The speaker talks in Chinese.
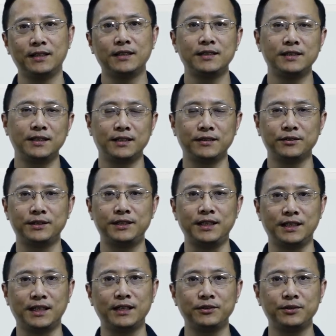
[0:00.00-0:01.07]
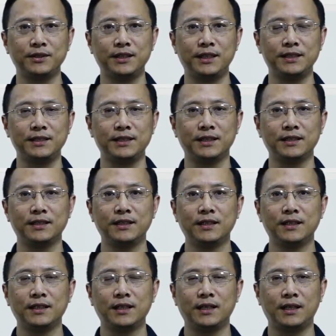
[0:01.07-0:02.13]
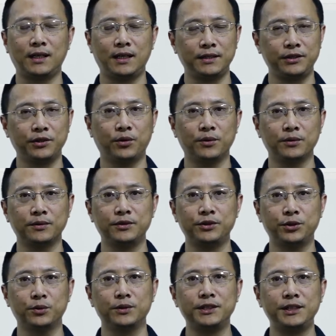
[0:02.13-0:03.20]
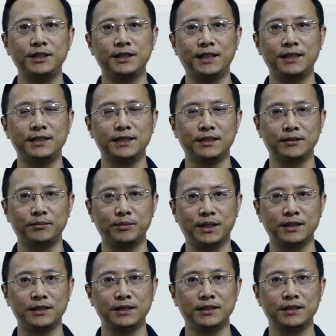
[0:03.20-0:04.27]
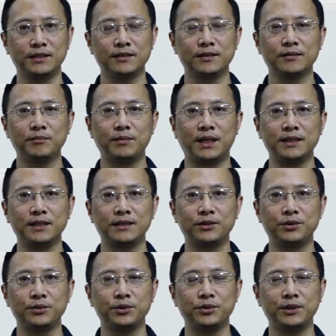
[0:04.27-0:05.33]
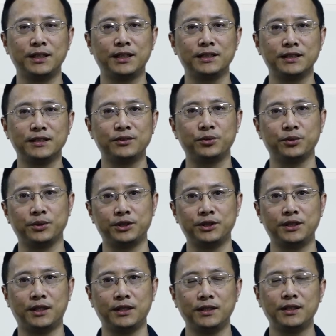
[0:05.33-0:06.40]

像有简单数据类型，啊，有容器类型，把它进行把这个数据对象进行组织的。